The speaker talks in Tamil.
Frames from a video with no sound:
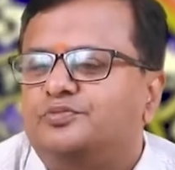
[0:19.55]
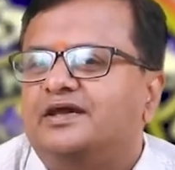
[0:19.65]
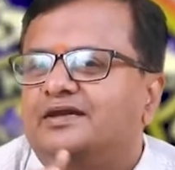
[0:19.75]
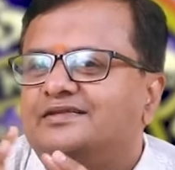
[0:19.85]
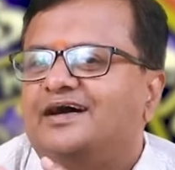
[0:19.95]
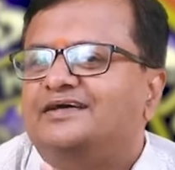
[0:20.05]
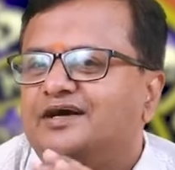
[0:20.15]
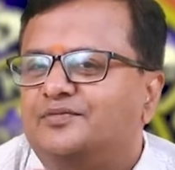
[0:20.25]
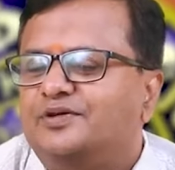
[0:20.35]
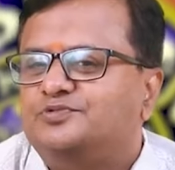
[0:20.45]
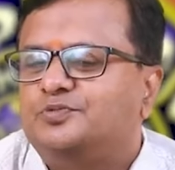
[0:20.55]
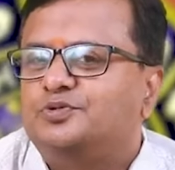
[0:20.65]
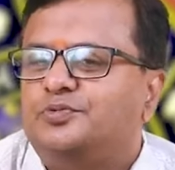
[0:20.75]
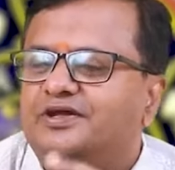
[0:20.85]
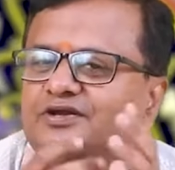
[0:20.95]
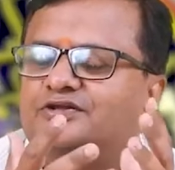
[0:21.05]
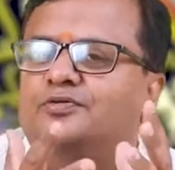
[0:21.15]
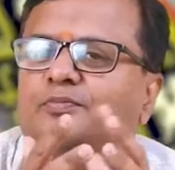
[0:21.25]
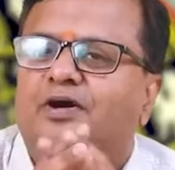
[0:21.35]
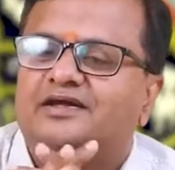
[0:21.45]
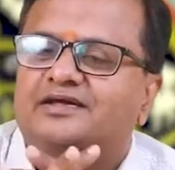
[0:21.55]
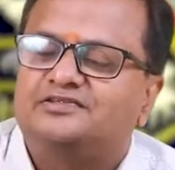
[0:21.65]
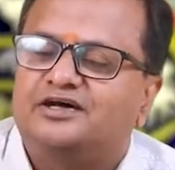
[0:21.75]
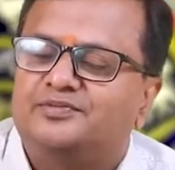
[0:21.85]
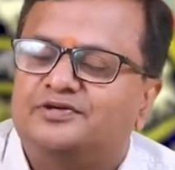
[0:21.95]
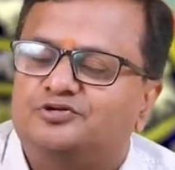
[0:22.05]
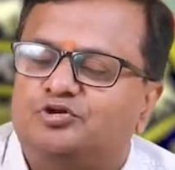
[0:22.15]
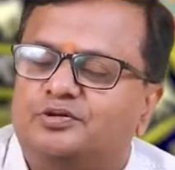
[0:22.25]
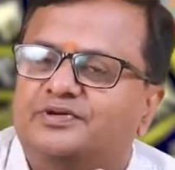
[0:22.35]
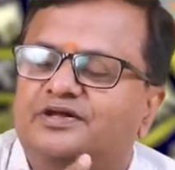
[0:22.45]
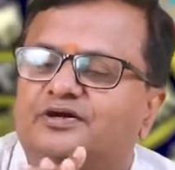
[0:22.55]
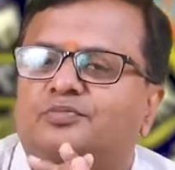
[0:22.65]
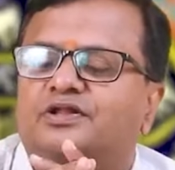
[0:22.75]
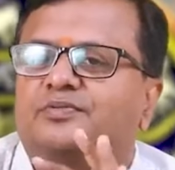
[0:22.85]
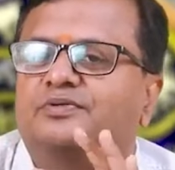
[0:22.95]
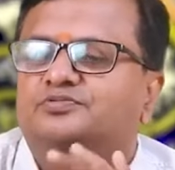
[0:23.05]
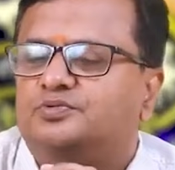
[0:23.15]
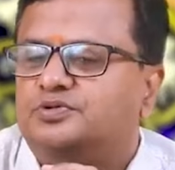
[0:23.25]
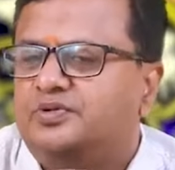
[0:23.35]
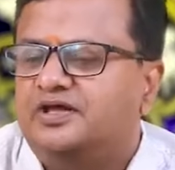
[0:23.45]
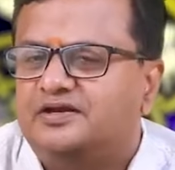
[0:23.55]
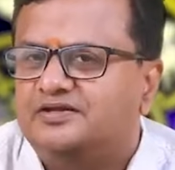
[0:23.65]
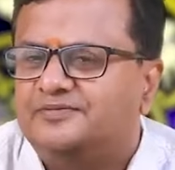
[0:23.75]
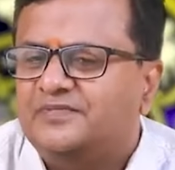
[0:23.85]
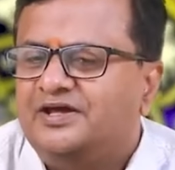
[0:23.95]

அடைகிறது ஐந்தாம் இடம் அடைகிறது பாகிஸ்தானம் என்று சொல்லப்படுகிறது ஒன்பதாம் இடம் அடைகிறது